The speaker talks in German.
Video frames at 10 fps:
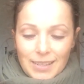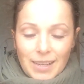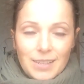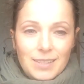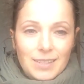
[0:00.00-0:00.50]

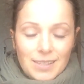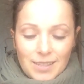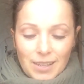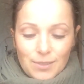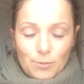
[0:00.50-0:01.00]
Dann ist das
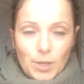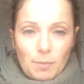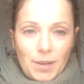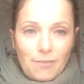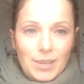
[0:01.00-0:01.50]
ganz
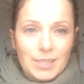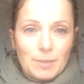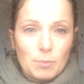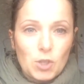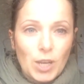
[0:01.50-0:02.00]
wunderbar, dann weiß
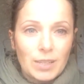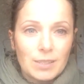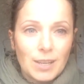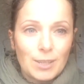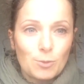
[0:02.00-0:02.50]
ich Bescheid,
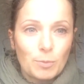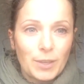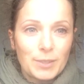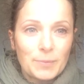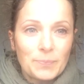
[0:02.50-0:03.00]
dass alles
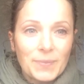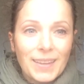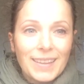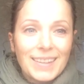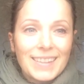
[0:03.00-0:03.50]
super ist.
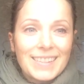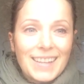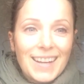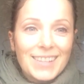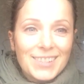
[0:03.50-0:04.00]

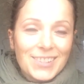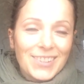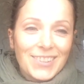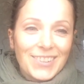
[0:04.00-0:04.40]
Dankeschön.